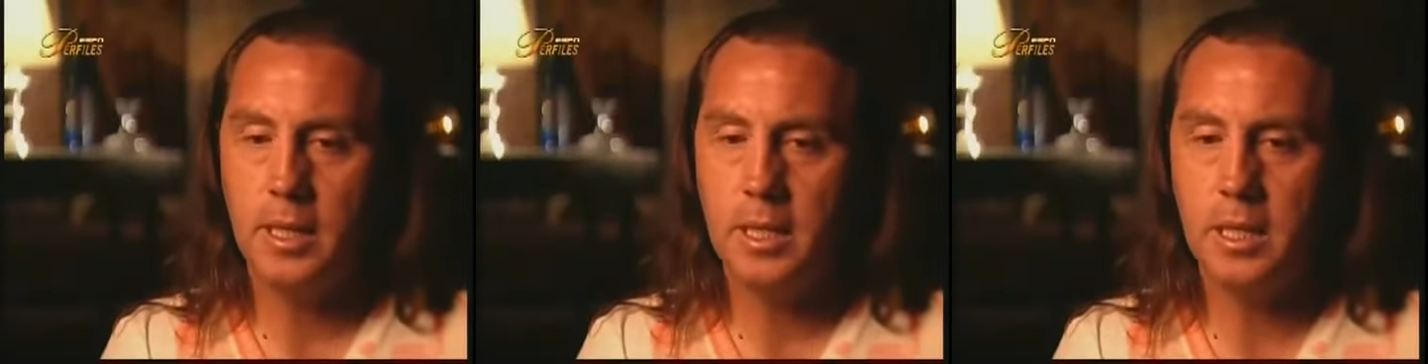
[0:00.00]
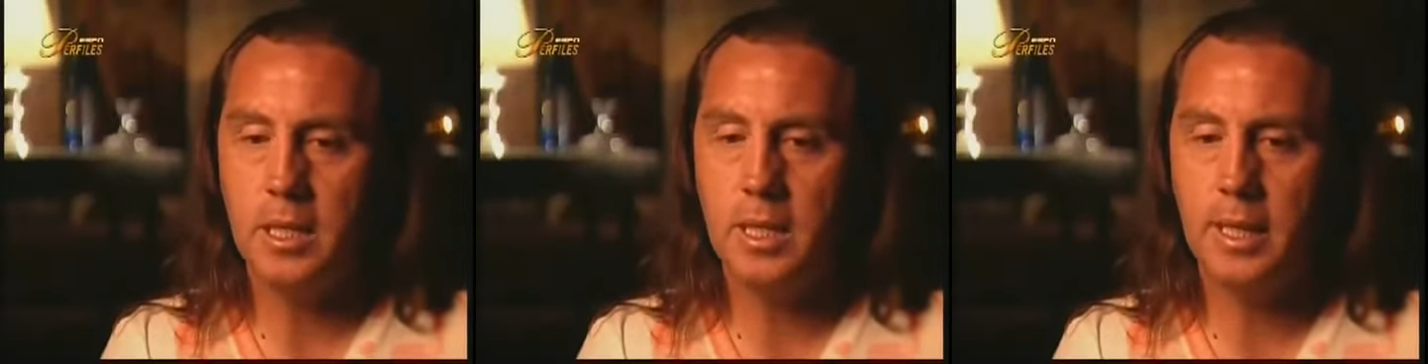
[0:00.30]

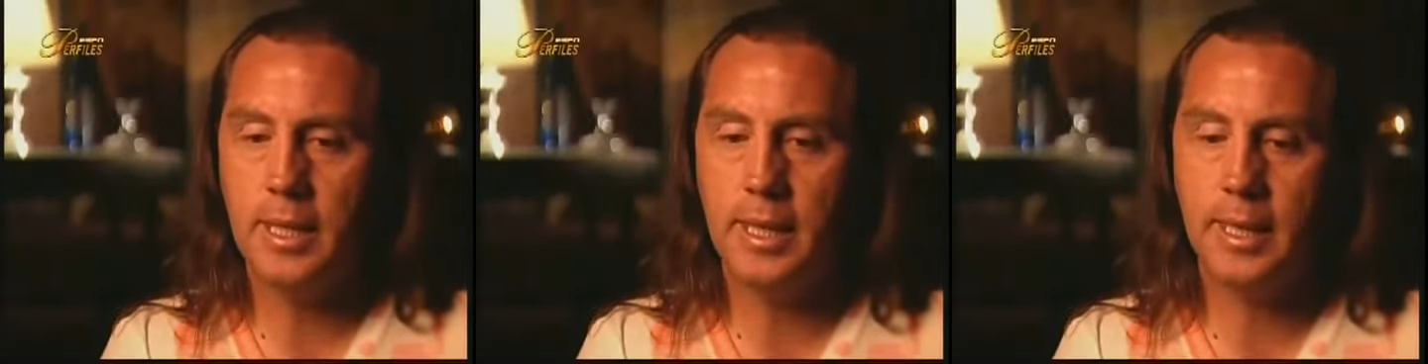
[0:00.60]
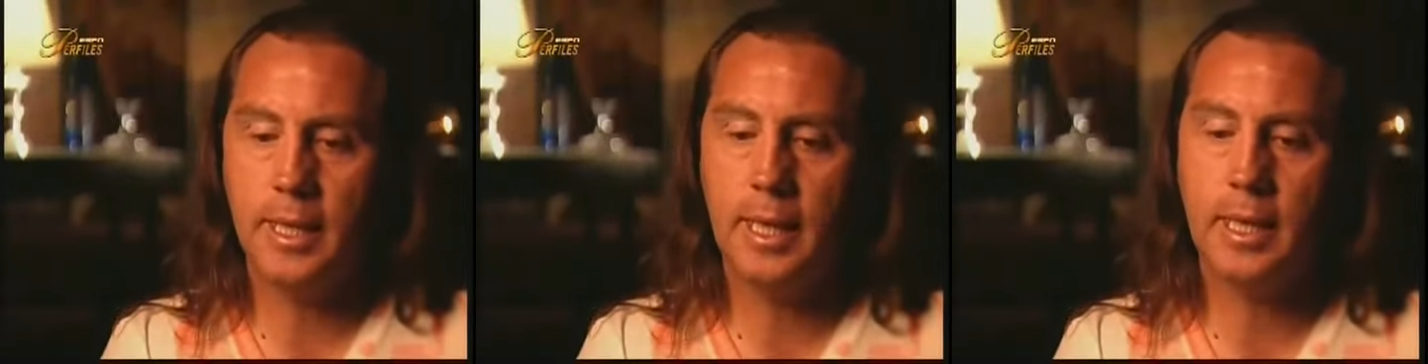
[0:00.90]
y a la
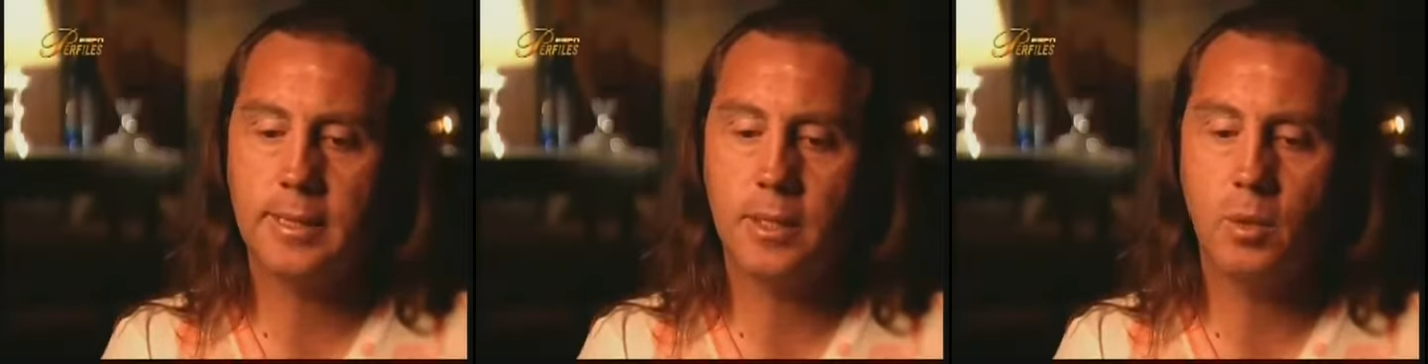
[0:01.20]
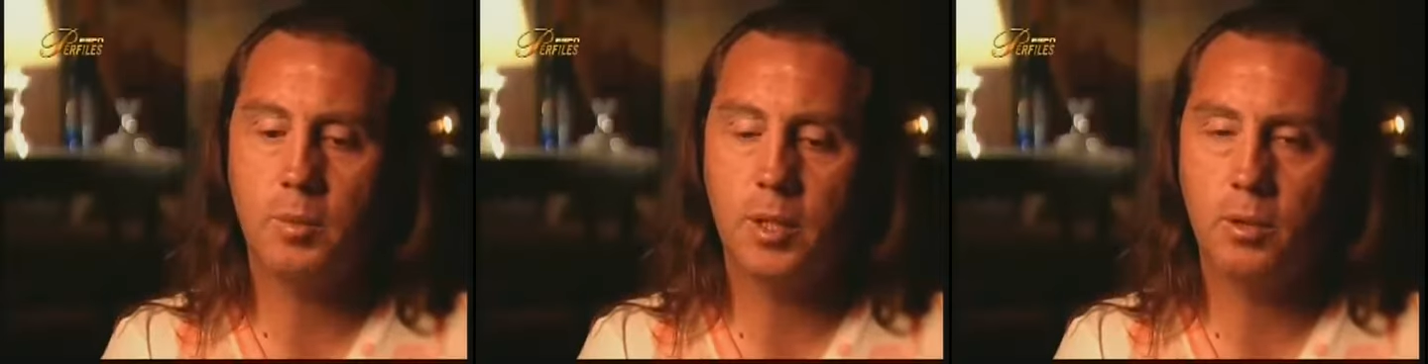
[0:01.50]
larga se
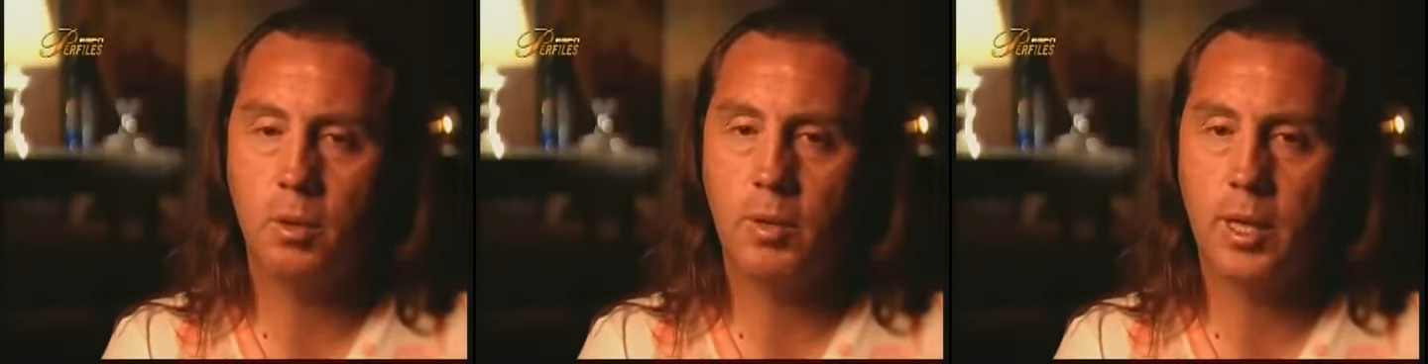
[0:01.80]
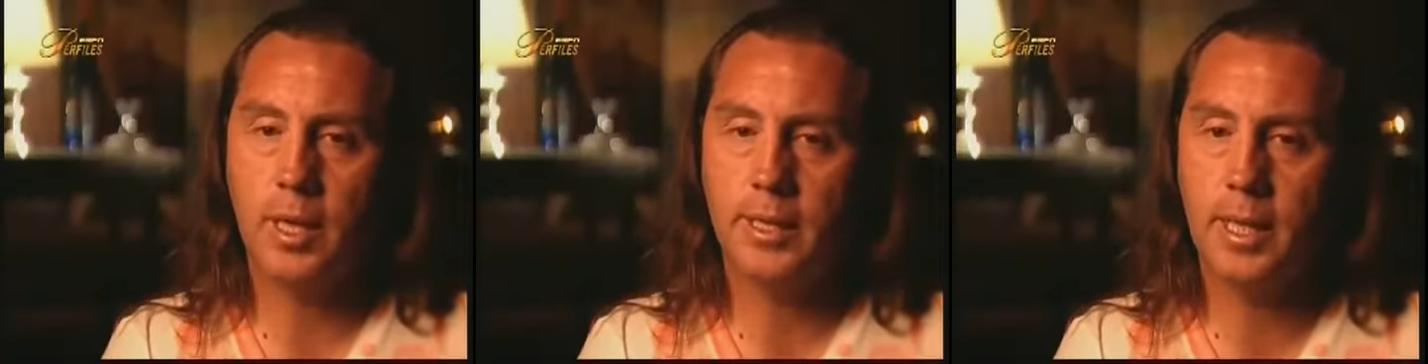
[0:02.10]
convirtió en una
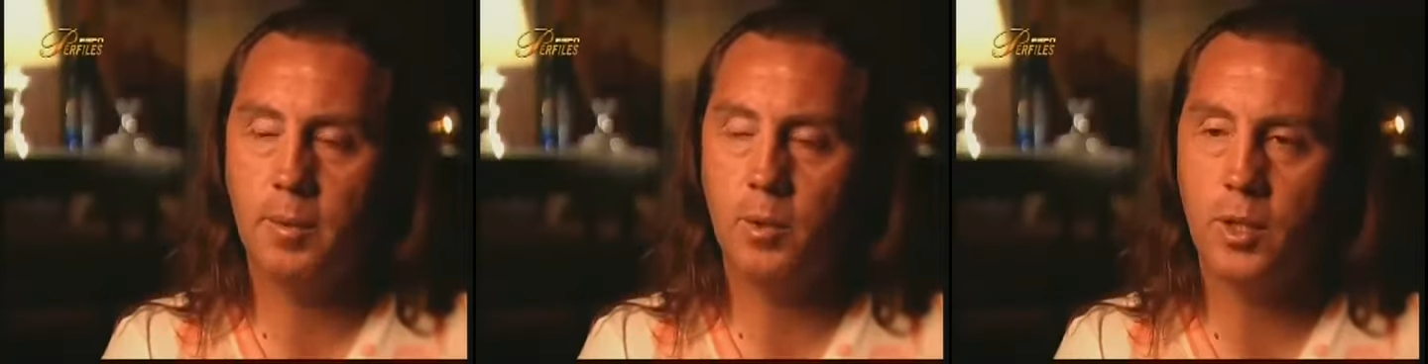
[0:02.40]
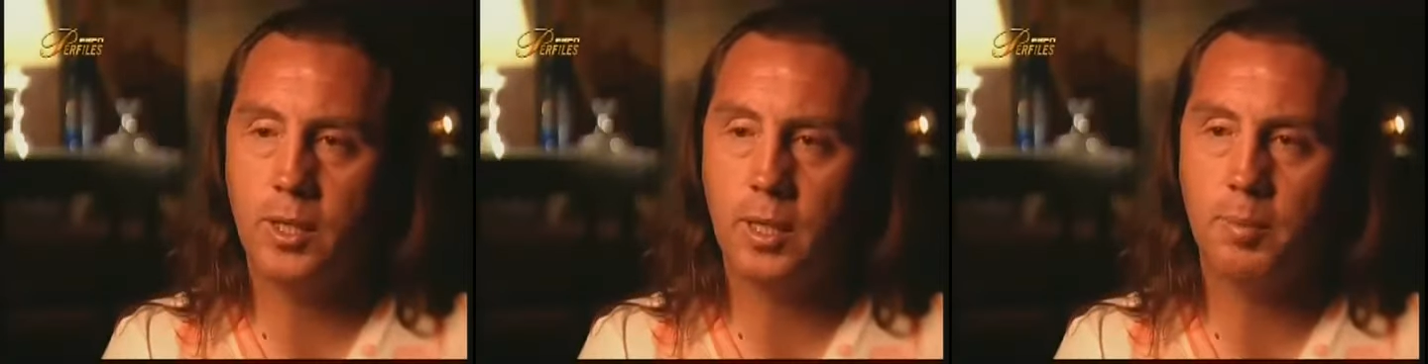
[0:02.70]
carrera
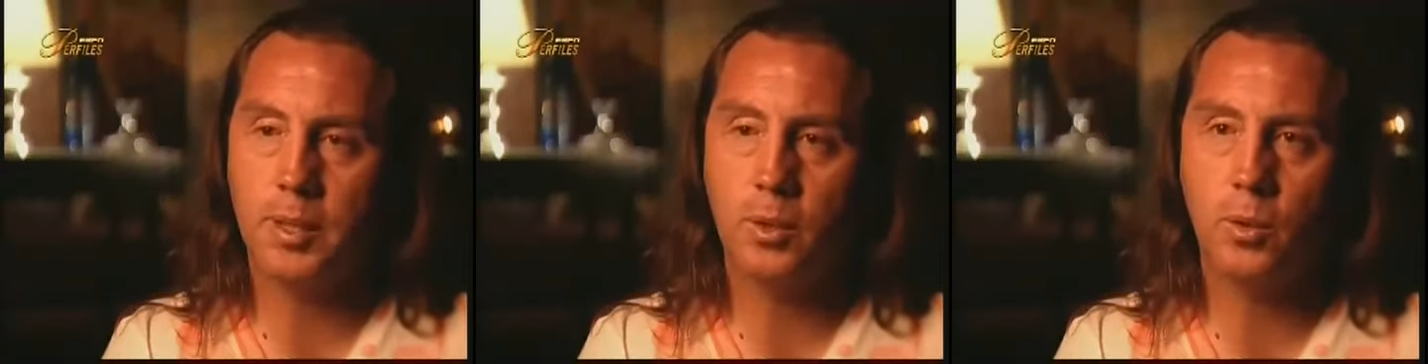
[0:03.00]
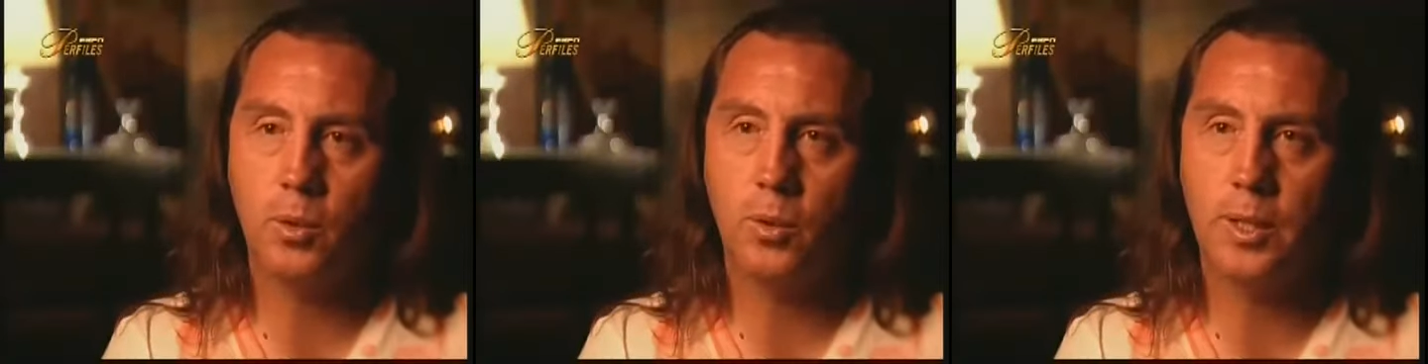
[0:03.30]
bonita,
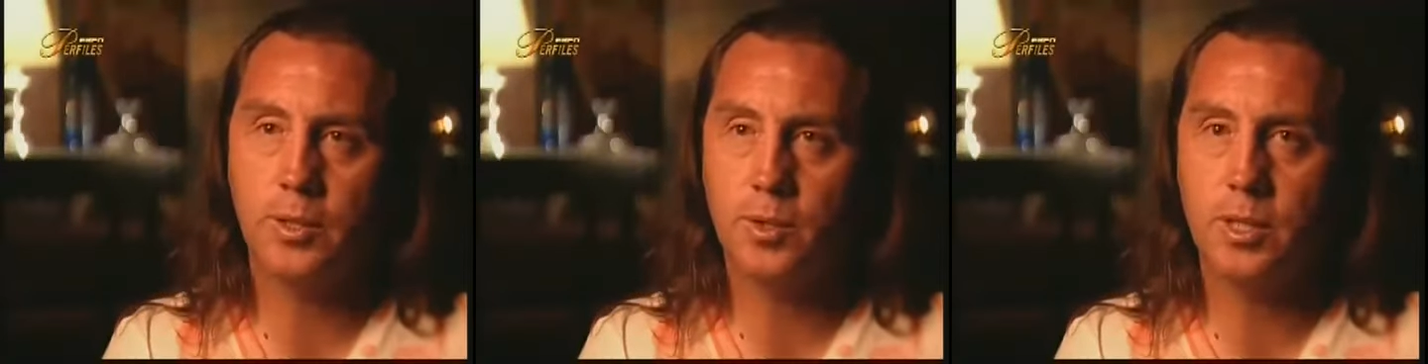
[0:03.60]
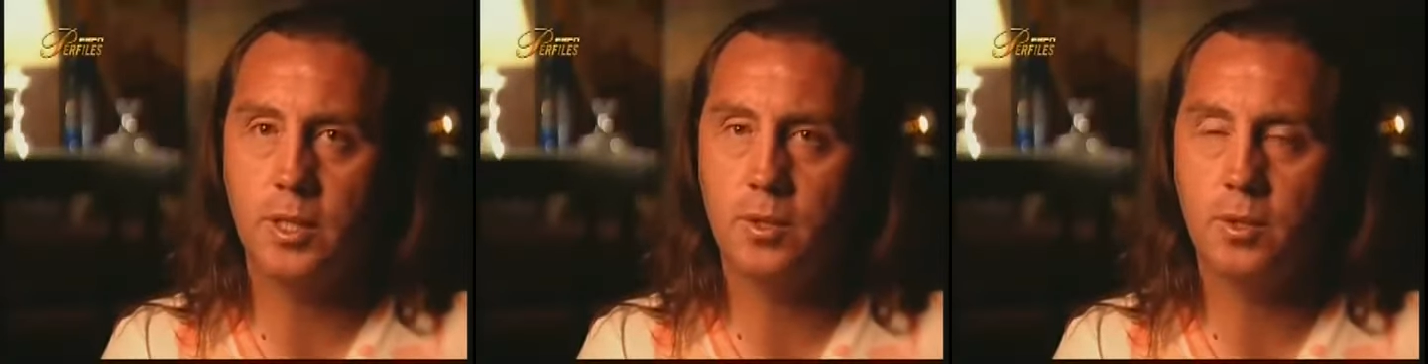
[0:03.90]
pero esos
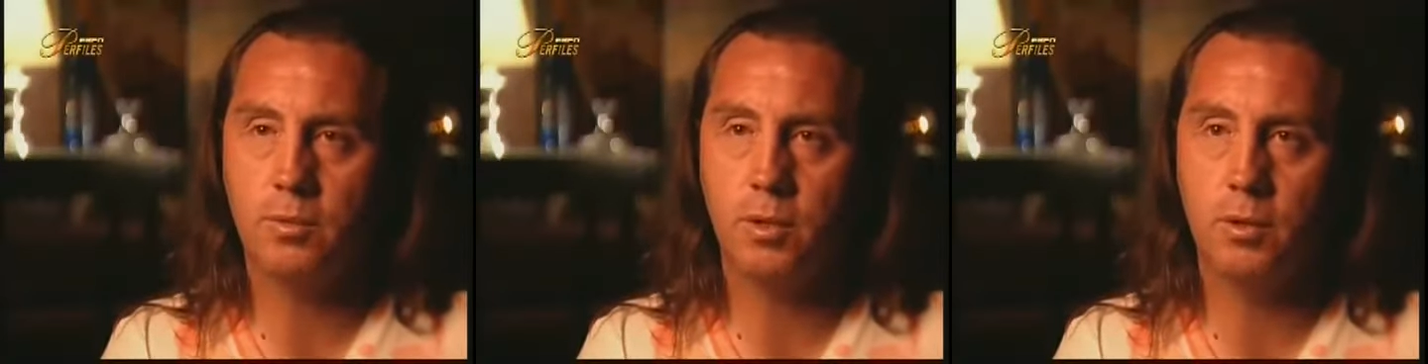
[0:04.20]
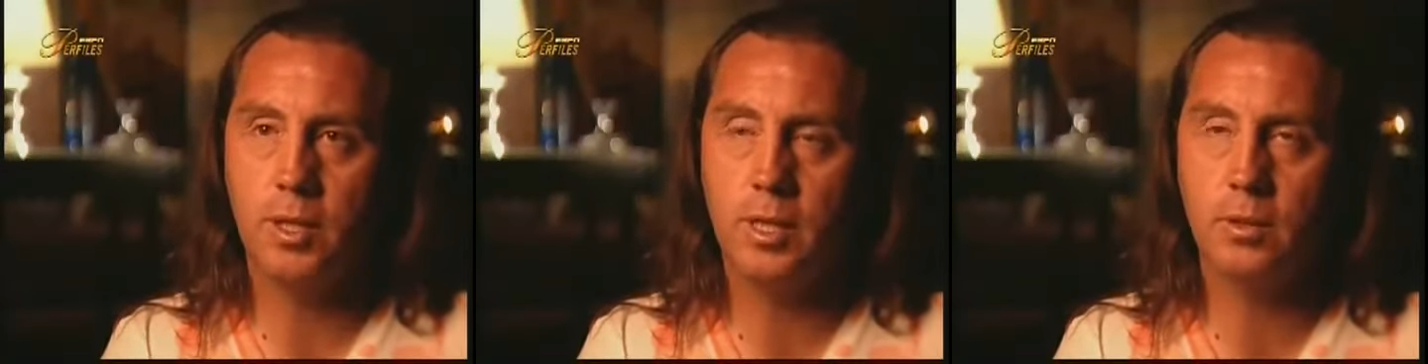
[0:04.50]
inicios fueron
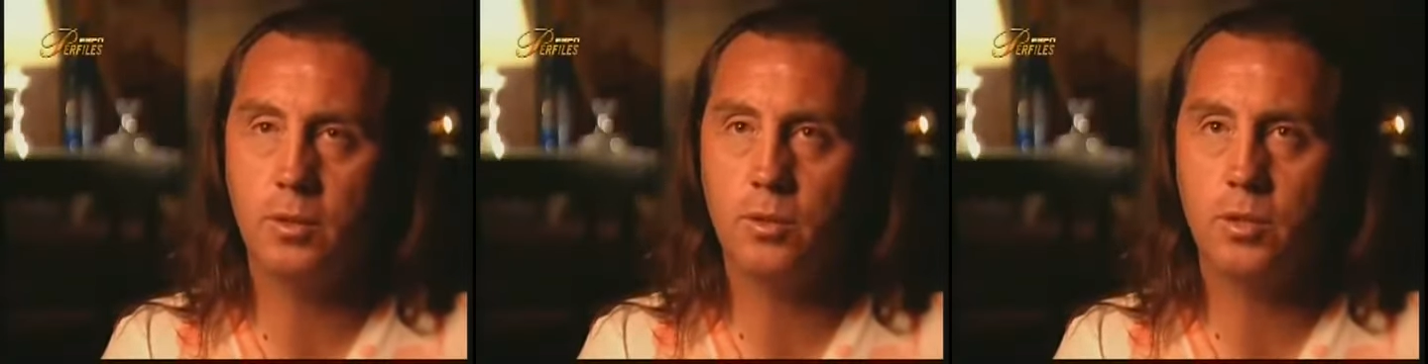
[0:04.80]
lindos.